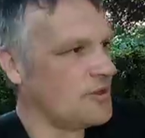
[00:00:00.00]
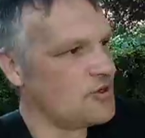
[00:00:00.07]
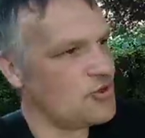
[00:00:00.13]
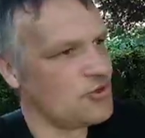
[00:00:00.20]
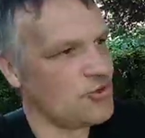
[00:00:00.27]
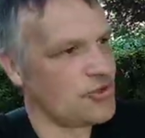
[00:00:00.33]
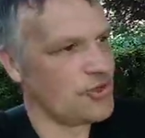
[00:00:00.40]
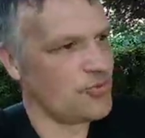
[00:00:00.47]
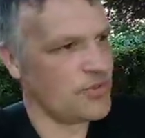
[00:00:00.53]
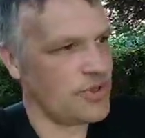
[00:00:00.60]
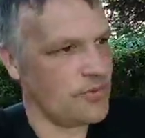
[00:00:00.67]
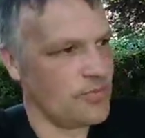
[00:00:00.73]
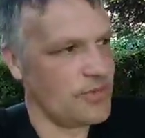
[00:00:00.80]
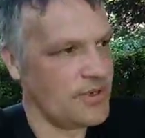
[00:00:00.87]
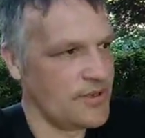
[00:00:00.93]
что там
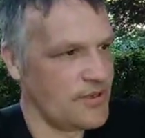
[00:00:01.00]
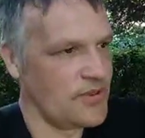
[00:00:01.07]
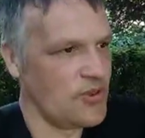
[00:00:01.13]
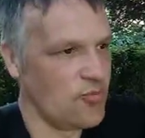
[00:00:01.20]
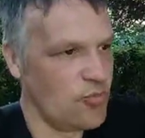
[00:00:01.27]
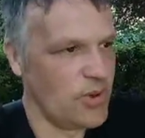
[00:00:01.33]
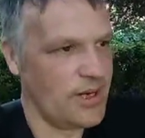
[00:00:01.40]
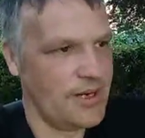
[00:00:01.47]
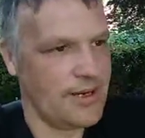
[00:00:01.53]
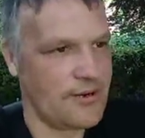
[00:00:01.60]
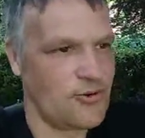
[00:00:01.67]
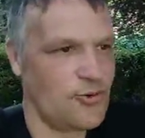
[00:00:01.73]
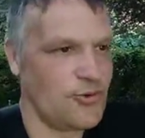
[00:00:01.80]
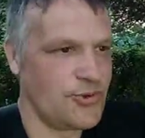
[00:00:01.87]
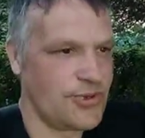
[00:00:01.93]
нам
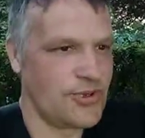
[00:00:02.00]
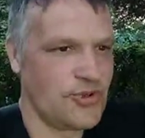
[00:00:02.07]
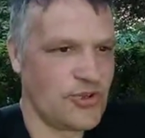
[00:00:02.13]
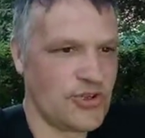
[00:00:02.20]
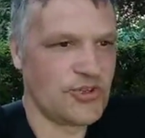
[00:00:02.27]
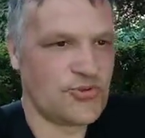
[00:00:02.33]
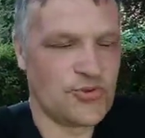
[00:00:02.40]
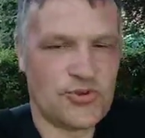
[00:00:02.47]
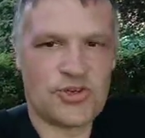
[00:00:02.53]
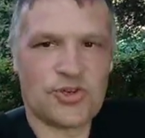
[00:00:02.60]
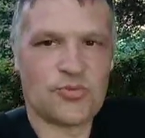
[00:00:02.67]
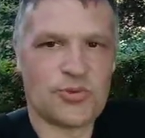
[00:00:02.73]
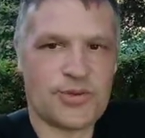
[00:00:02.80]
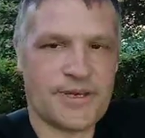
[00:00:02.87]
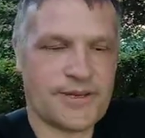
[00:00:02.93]
набалякают на эту
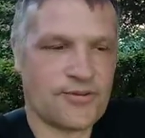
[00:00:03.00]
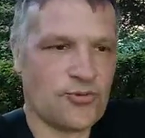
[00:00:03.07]
тему, да.